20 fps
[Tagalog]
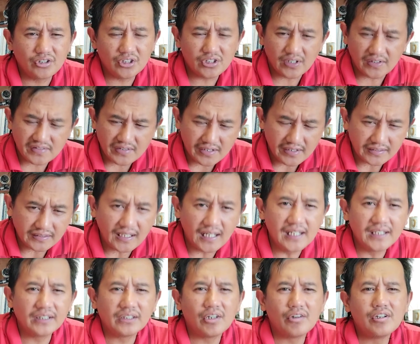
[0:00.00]
Ti
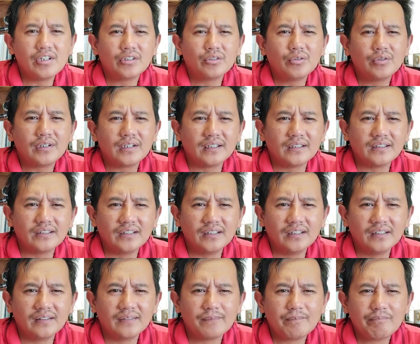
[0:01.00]
salsaritaan tayo dito ikat
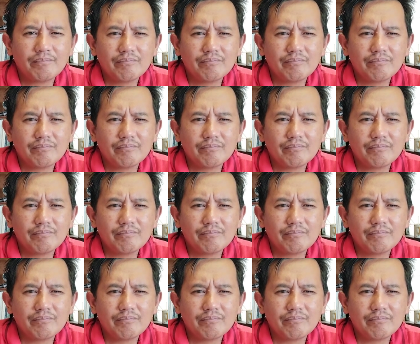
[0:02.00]
iti